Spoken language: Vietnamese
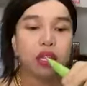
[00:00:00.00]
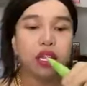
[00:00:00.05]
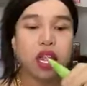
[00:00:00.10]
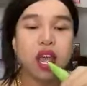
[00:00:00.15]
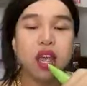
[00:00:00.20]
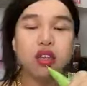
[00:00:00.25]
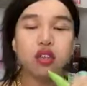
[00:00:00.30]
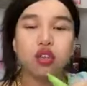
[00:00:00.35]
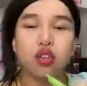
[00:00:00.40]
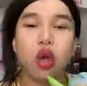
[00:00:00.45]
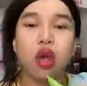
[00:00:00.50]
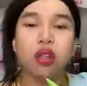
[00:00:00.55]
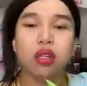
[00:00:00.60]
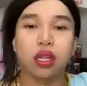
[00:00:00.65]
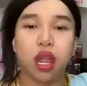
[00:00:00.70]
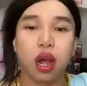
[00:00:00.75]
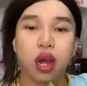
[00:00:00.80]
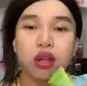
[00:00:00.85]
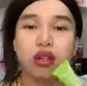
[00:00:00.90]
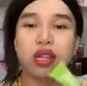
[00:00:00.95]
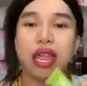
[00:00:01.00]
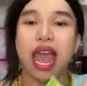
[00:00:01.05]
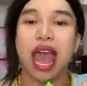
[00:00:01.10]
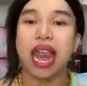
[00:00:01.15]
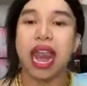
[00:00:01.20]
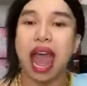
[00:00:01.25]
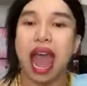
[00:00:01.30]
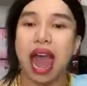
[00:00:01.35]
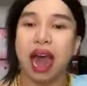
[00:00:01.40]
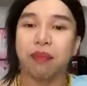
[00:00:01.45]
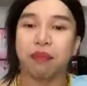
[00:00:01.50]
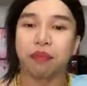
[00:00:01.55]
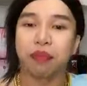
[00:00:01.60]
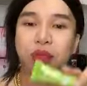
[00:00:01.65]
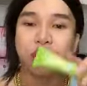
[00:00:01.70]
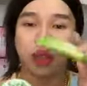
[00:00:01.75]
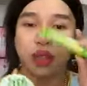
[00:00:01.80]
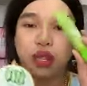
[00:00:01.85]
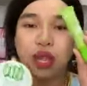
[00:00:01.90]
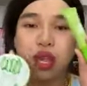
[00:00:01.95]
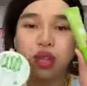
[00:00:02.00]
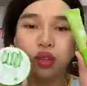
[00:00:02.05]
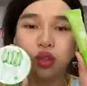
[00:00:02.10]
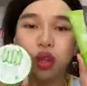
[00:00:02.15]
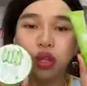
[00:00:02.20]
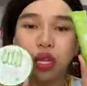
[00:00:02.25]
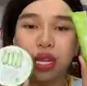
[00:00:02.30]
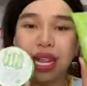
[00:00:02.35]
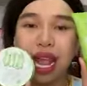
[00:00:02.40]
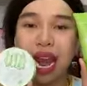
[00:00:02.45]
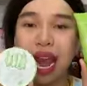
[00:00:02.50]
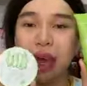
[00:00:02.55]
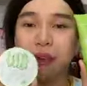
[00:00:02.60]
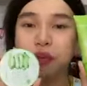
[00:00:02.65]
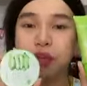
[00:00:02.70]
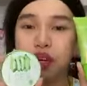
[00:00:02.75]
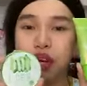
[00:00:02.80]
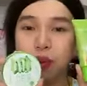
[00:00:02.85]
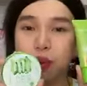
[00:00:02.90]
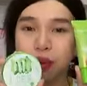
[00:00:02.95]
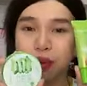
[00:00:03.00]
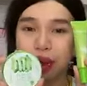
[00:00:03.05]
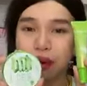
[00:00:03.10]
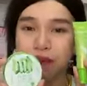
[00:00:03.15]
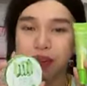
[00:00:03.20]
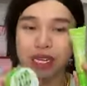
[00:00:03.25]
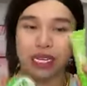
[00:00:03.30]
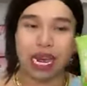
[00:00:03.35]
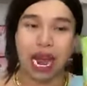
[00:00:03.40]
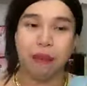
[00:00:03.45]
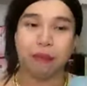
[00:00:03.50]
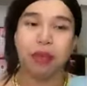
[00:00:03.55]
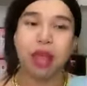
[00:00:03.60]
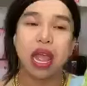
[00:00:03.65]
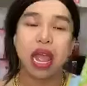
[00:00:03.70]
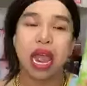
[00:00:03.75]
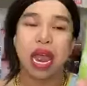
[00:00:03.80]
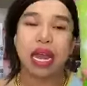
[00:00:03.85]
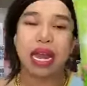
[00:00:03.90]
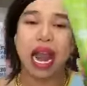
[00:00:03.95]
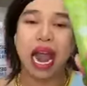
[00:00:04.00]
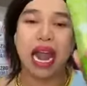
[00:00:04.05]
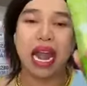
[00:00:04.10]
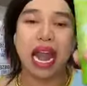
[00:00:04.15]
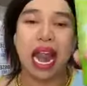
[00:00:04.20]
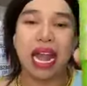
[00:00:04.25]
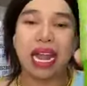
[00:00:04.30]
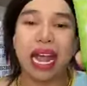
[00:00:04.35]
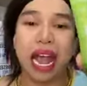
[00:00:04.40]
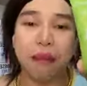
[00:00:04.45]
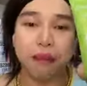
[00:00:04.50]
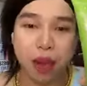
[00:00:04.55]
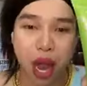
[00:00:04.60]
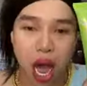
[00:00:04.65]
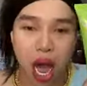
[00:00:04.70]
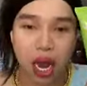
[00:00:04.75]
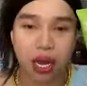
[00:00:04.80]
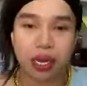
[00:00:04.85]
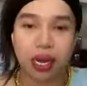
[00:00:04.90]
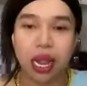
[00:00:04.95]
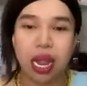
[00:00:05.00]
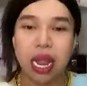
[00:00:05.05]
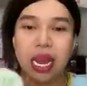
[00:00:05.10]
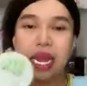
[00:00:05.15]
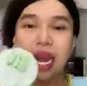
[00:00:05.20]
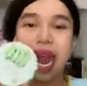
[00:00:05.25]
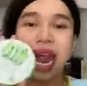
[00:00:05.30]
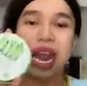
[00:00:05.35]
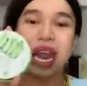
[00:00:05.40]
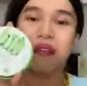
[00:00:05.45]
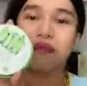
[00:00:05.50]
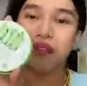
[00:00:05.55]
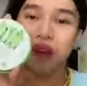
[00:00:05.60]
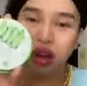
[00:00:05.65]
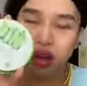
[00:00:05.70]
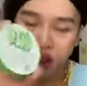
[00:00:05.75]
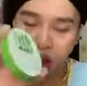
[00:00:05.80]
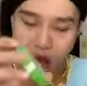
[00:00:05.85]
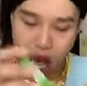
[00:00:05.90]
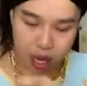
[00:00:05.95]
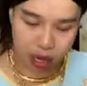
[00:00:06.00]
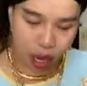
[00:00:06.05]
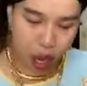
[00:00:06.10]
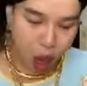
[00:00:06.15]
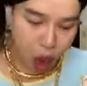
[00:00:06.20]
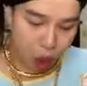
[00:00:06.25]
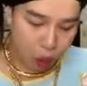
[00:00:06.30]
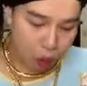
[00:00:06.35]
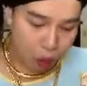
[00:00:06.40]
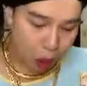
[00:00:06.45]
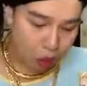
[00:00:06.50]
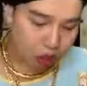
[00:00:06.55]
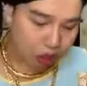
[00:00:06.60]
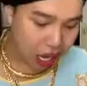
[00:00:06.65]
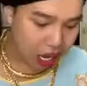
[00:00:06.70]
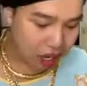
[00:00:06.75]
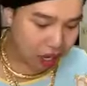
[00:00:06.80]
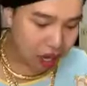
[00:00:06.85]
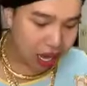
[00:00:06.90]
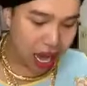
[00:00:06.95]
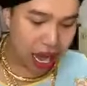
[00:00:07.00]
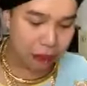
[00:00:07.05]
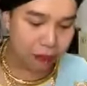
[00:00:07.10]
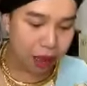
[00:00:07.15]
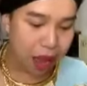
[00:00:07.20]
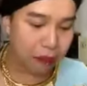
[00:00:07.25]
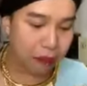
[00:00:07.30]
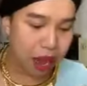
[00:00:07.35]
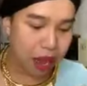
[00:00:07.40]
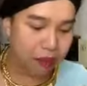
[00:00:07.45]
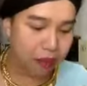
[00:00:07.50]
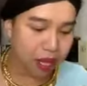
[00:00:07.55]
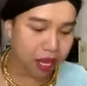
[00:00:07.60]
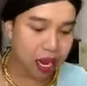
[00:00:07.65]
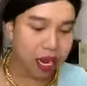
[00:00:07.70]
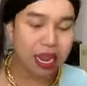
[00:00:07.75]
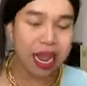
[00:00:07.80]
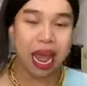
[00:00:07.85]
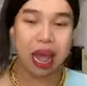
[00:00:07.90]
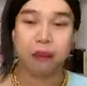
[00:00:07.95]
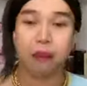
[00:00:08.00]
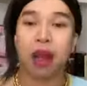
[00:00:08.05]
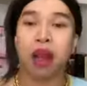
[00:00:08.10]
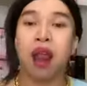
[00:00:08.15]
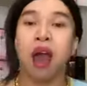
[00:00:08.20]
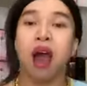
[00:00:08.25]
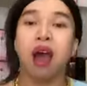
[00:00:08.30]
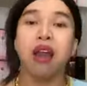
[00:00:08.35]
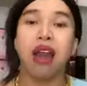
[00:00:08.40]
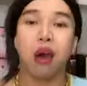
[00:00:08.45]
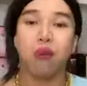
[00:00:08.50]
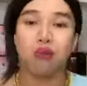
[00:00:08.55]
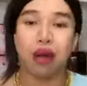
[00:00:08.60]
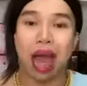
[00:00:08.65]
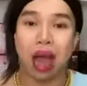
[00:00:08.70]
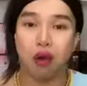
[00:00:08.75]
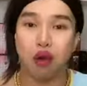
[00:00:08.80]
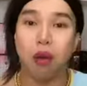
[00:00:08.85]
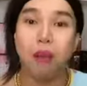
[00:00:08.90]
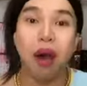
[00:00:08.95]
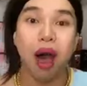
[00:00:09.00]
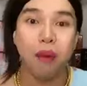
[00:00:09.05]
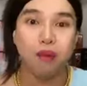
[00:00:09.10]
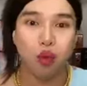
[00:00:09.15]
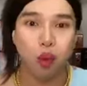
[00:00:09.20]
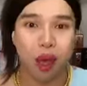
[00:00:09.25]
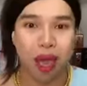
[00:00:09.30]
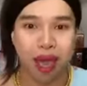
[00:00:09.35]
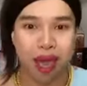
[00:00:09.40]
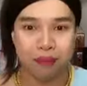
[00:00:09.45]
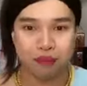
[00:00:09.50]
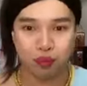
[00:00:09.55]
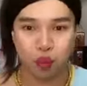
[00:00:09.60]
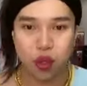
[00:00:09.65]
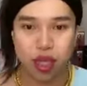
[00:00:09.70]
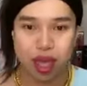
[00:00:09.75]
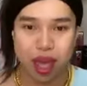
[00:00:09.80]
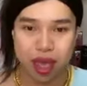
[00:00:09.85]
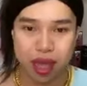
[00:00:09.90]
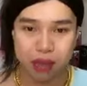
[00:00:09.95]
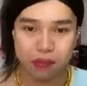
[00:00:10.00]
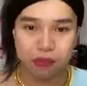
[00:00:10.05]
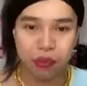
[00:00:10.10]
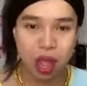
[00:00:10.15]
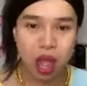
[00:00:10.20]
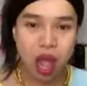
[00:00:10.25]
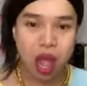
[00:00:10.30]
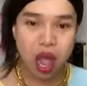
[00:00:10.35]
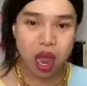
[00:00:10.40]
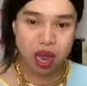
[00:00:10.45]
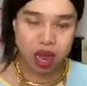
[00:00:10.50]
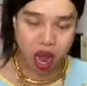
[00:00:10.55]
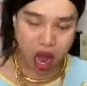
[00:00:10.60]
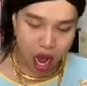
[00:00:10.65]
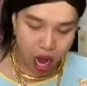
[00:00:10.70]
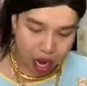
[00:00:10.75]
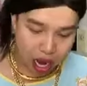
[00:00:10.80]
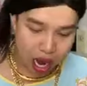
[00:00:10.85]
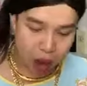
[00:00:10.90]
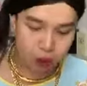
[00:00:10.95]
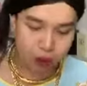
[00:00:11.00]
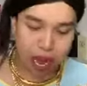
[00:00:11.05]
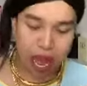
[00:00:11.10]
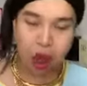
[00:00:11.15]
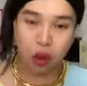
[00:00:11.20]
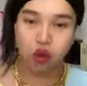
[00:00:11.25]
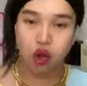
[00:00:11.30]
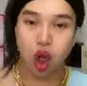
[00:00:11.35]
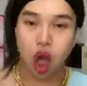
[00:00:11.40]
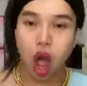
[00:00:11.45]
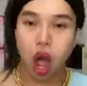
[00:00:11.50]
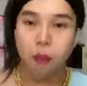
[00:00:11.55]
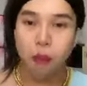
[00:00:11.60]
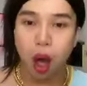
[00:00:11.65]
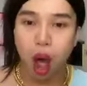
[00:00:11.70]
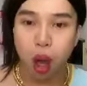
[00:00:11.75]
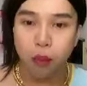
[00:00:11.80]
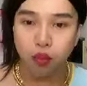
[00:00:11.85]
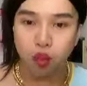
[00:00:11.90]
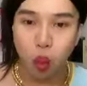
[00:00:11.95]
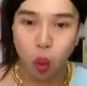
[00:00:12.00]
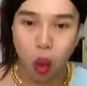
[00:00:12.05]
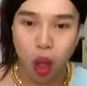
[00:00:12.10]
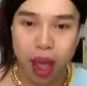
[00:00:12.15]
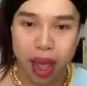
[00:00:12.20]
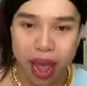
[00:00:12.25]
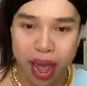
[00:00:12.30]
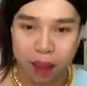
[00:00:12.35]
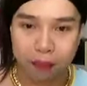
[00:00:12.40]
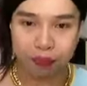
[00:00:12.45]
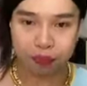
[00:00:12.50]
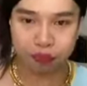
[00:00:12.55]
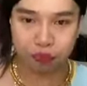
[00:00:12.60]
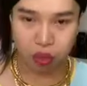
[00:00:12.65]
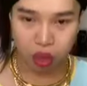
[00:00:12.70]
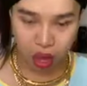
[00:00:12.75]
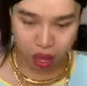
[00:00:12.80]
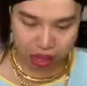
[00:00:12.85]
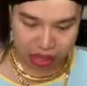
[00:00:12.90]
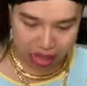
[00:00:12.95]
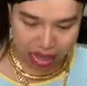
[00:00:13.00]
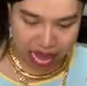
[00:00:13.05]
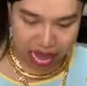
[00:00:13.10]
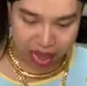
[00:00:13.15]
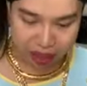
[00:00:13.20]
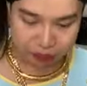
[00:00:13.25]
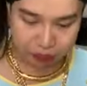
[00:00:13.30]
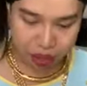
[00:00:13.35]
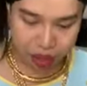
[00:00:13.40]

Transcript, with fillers: chiết xuất từ nha đam chiết xuất từ nha đam tươi 100% đây là kem nền đây là phấn nền một set như vậy em bán 79 ngàn mà nở lòng nào nó bơm của em quý vị nở lòng nào nó bơm của em nha